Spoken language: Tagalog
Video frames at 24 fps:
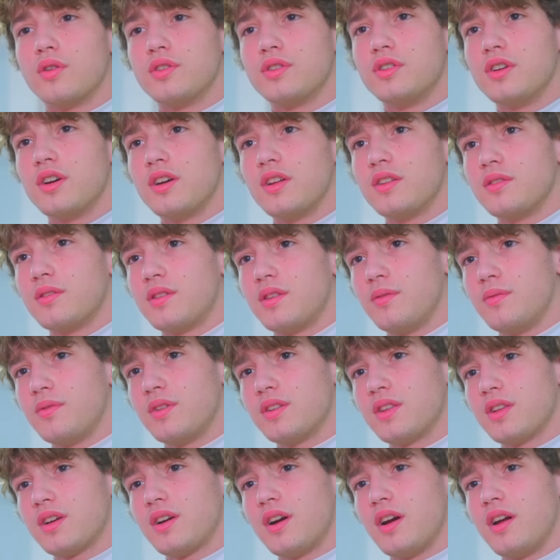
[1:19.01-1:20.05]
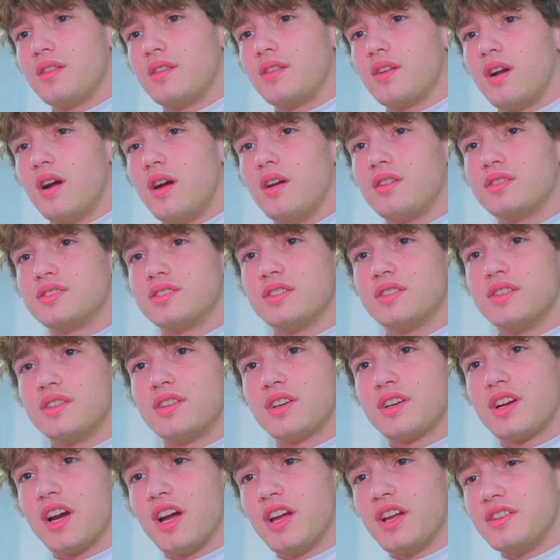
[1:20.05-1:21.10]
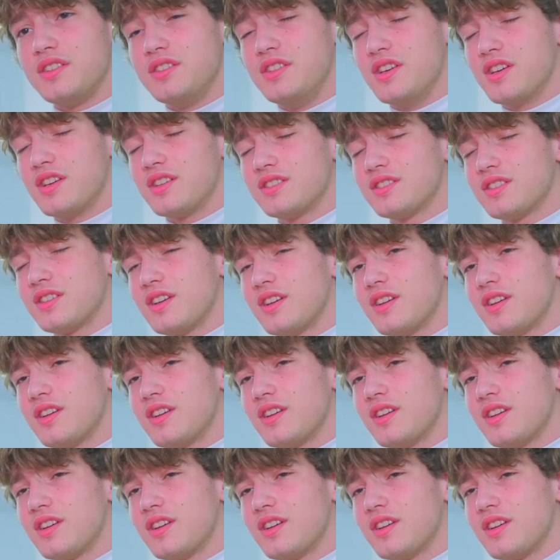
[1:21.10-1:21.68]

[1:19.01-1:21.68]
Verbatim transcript: Wow, Diana, lalo kitang nagugustuhan kapag nagtataray